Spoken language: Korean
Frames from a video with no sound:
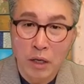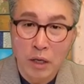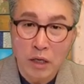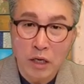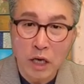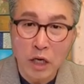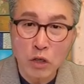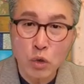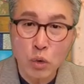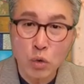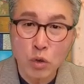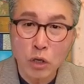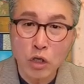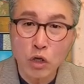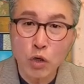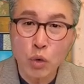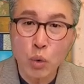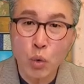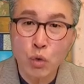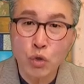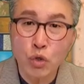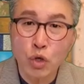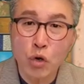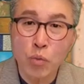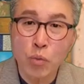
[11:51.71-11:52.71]
계속되는
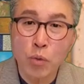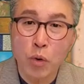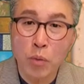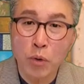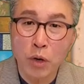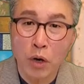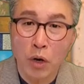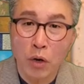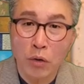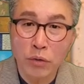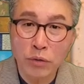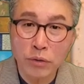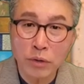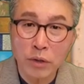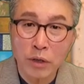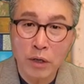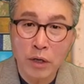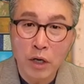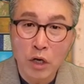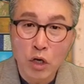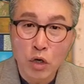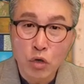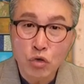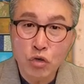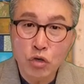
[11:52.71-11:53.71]
5절을 보면
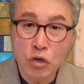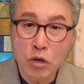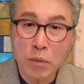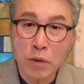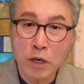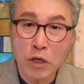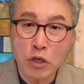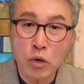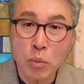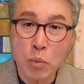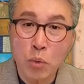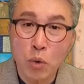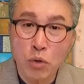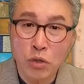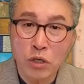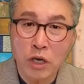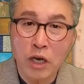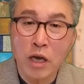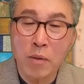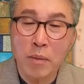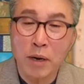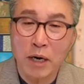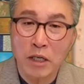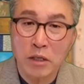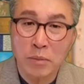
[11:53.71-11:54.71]
주님께서
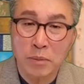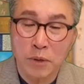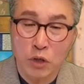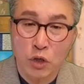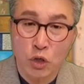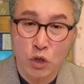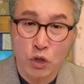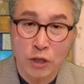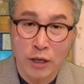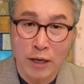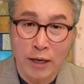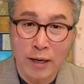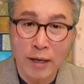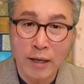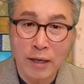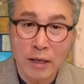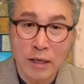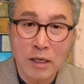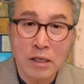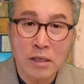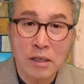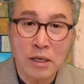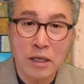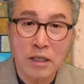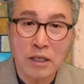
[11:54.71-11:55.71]
모세에게 말씀하셨다.
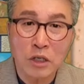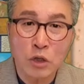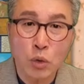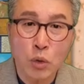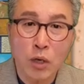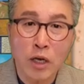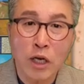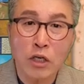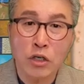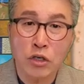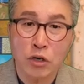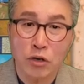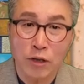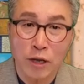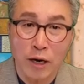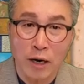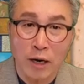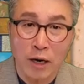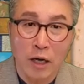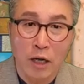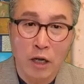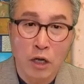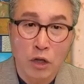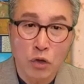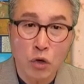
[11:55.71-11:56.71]
이스라엘 자손에게
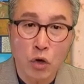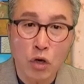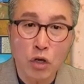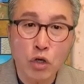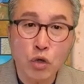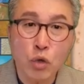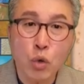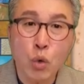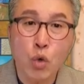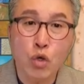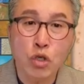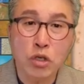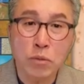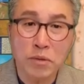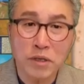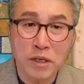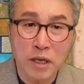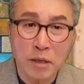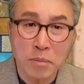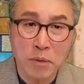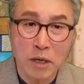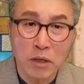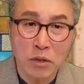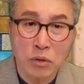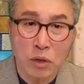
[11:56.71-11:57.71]
전해라. 너희는 고집이
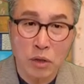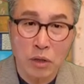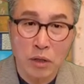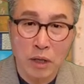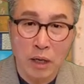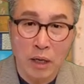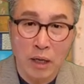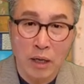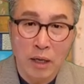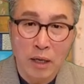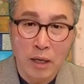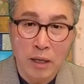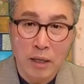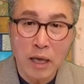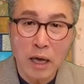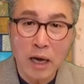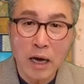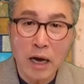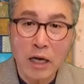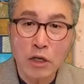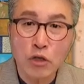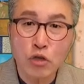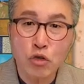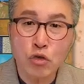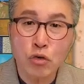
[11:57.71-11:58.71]
센 백성이다.
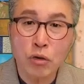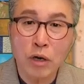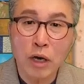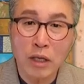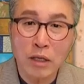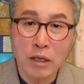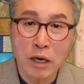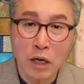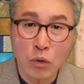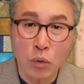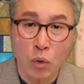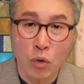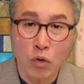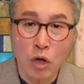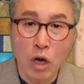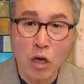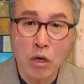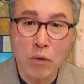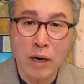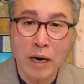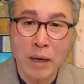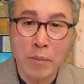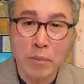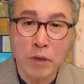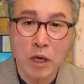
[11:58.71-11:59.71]
내가 한순간이라도
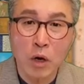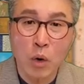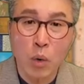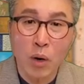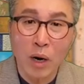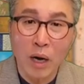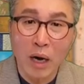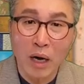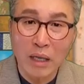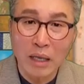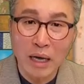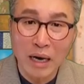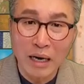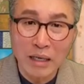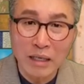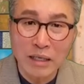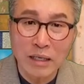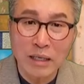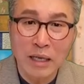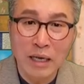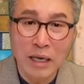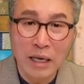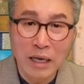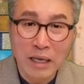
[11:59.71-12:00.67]
너희와 함께 올라가다가는